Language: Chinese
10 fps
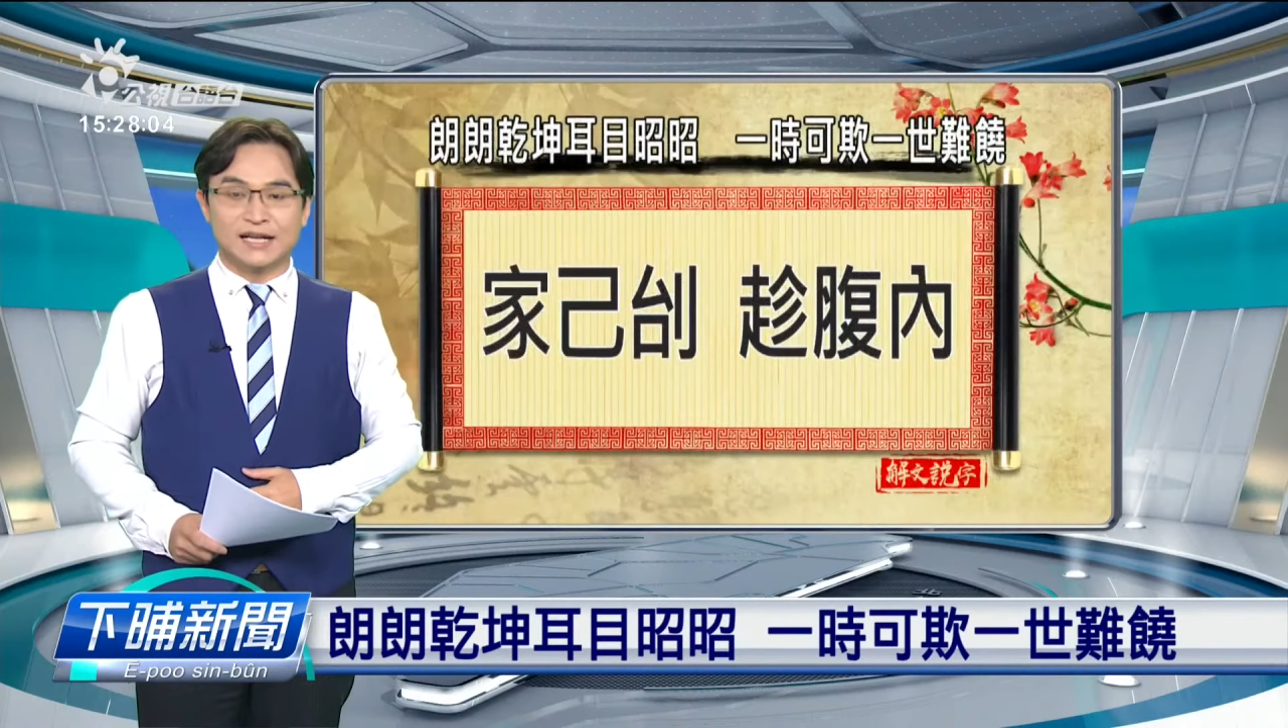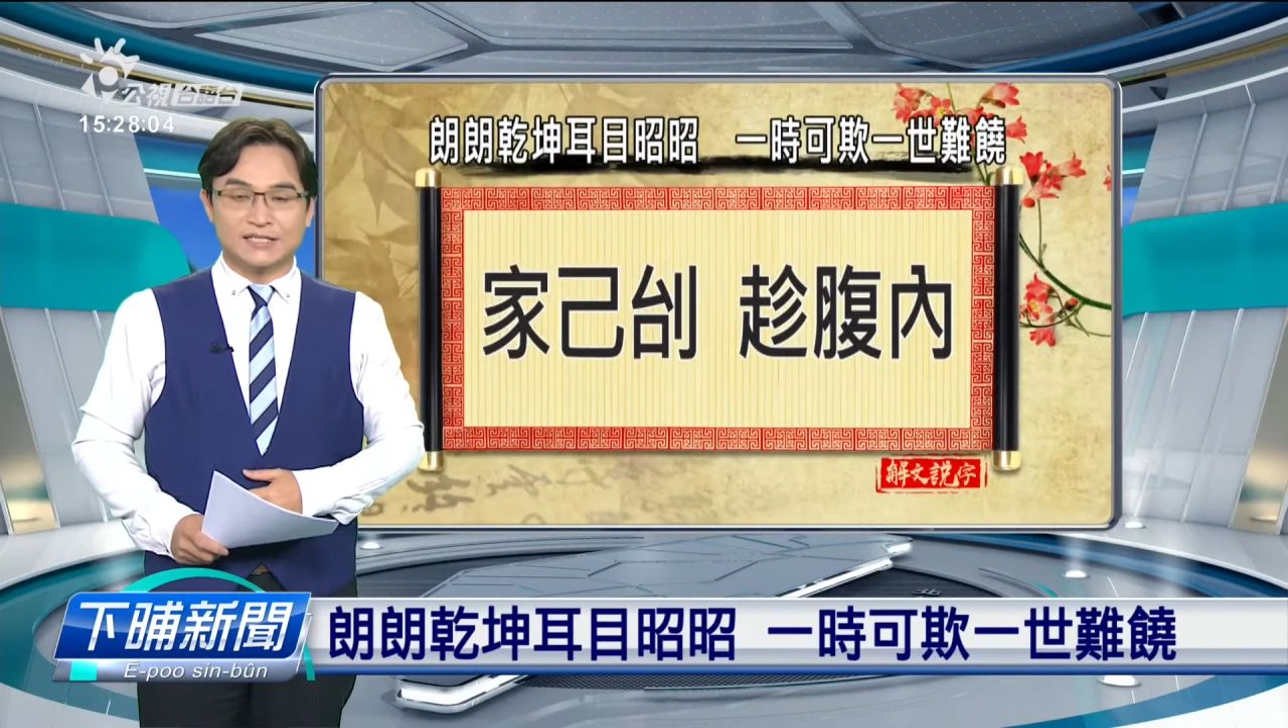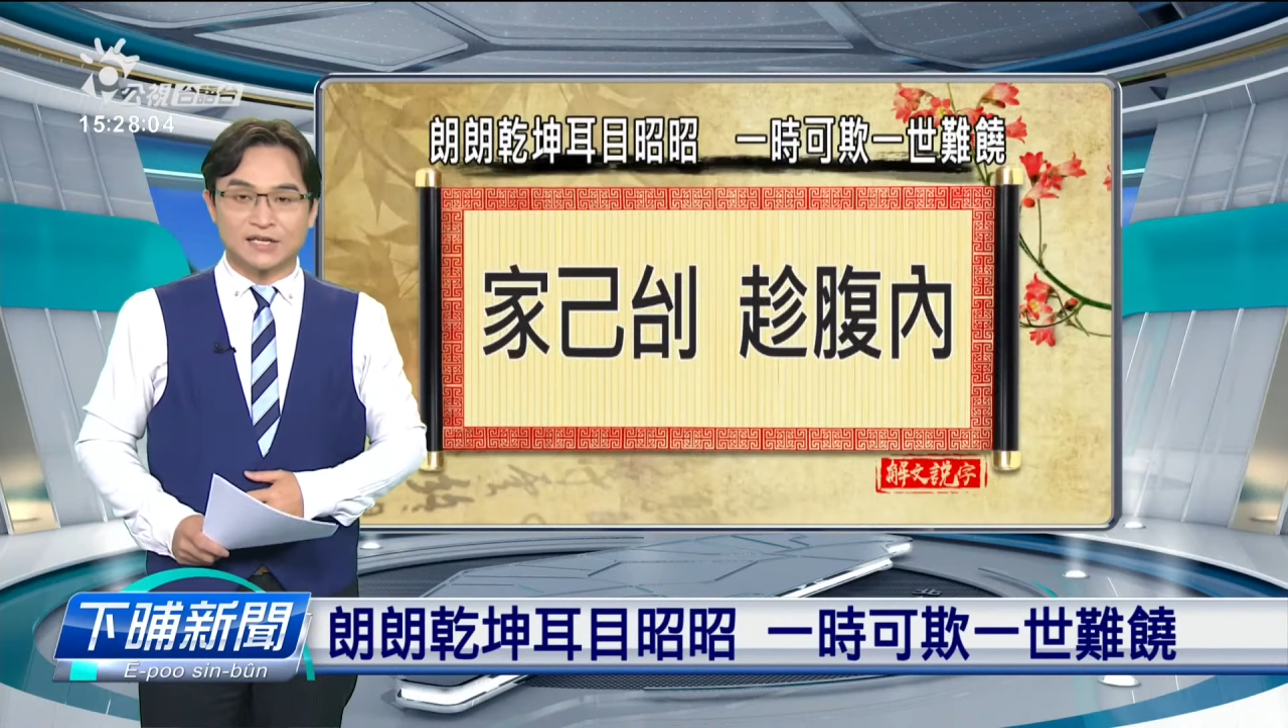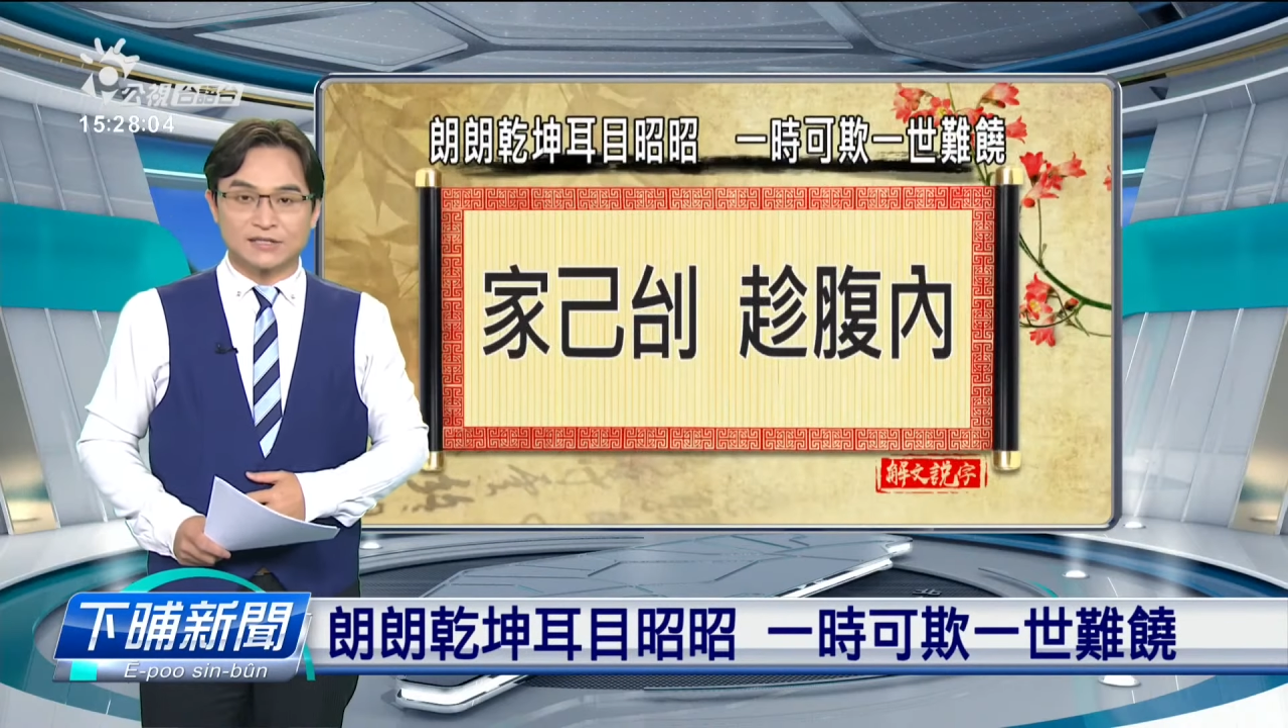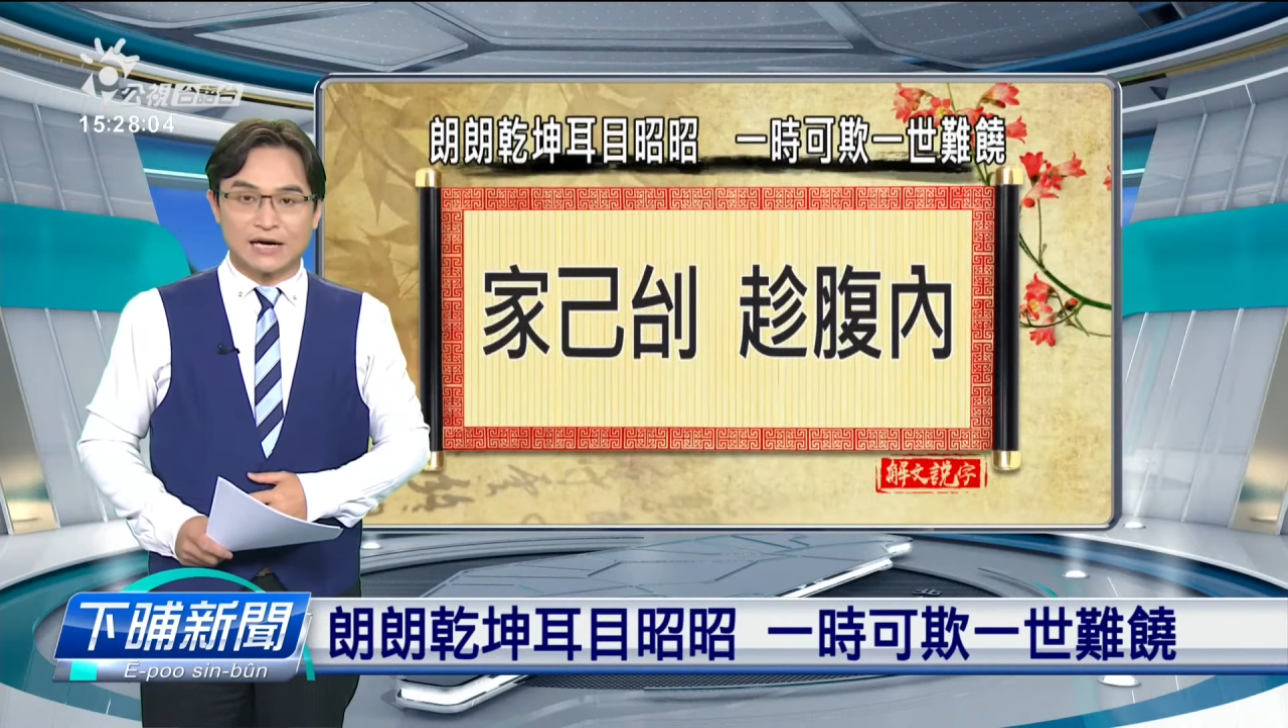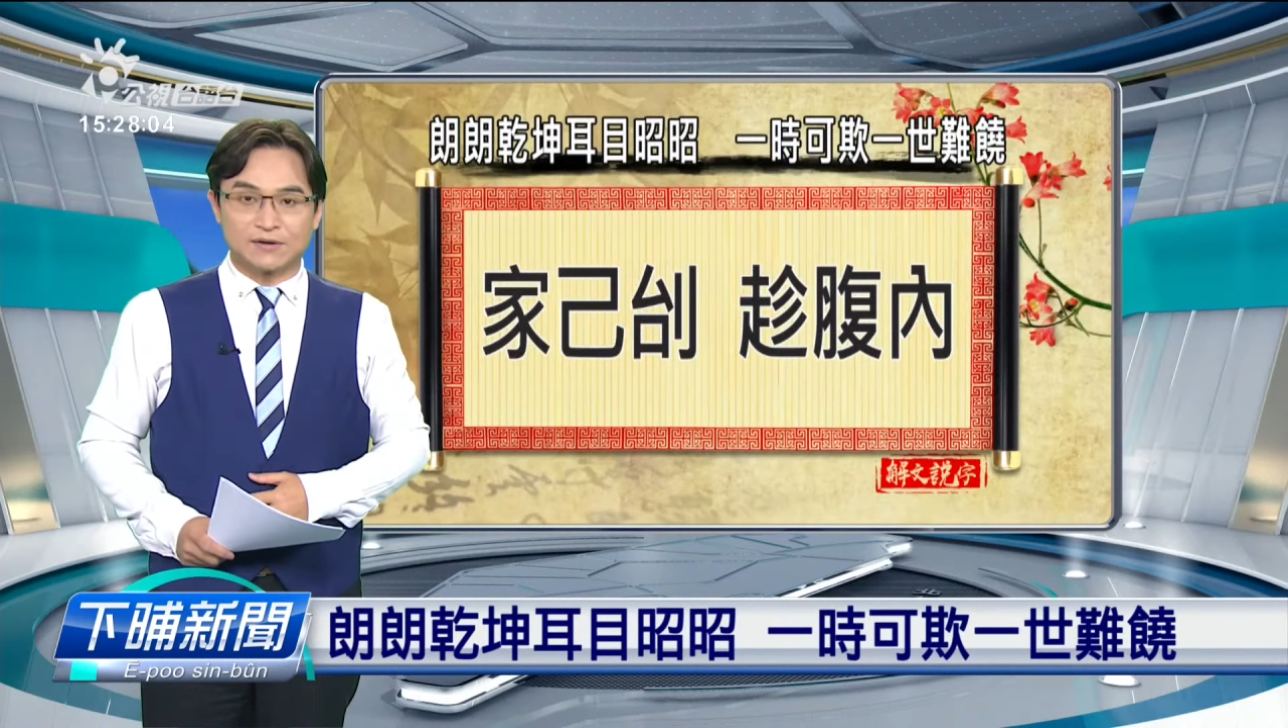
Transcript: 咧做